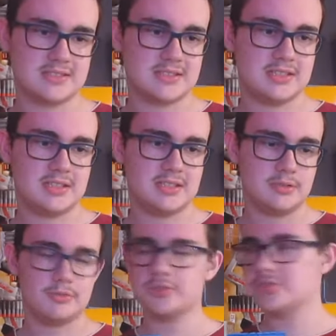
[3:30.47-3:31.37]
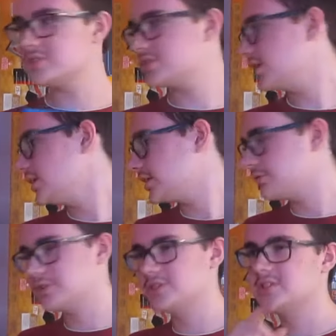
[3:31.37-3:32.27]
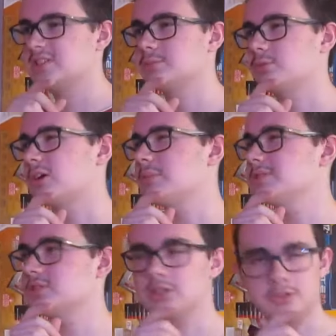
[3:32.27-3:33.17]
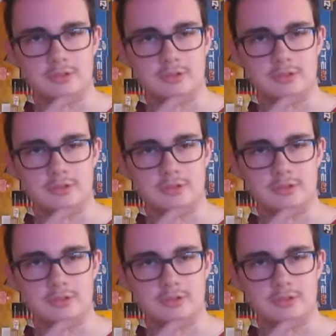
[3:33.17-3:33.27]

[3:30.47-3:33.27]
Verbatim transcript: C'est il y a que j'ai dit ça, la dernière fois que je dis ça c'était pour le rapide strike je